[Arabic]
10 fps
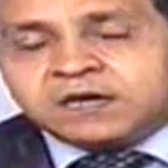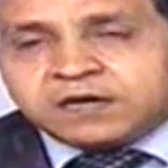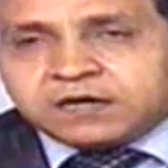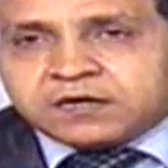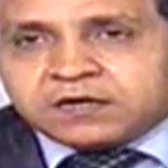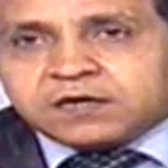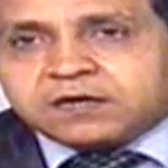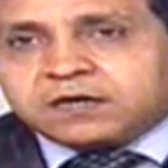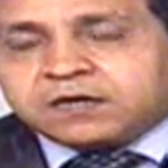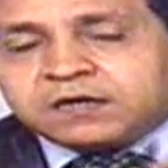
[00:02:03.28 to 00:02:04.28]

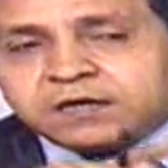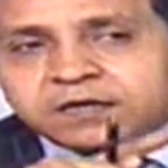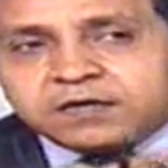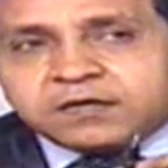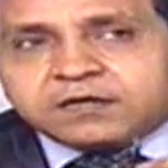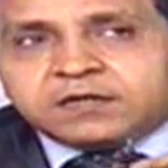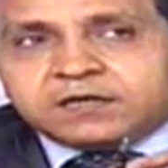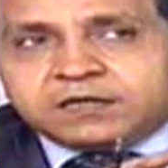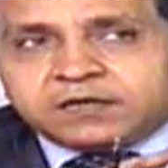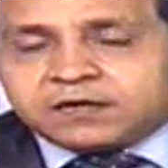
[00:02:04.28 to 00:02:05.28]
آه،
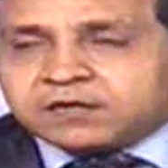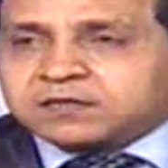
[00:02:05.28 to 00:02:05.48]
العراق